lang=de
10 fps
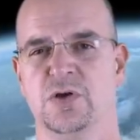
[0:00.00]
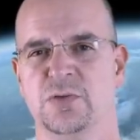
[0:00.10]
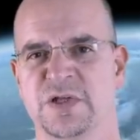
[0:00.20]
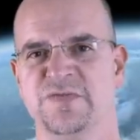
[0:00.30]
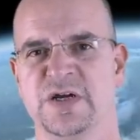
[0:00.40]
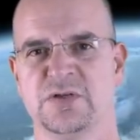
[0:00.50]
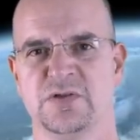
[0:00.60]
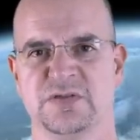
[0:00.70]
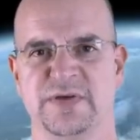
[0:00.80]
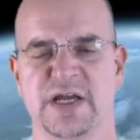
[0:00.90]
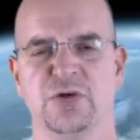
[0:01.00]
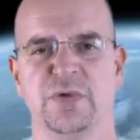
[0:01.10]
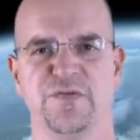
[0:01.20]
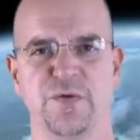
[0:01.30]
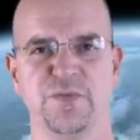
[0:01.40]
um den Faktor
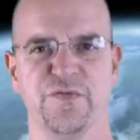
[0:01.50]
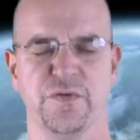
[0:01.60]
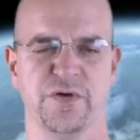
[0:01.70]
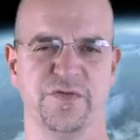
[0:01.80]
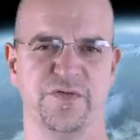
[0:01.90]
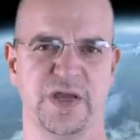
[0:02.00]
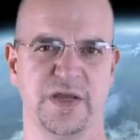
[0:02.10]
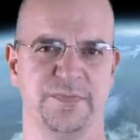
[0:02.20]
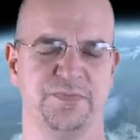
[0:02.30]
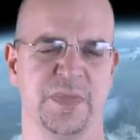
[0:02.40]
2,5 ungefähr.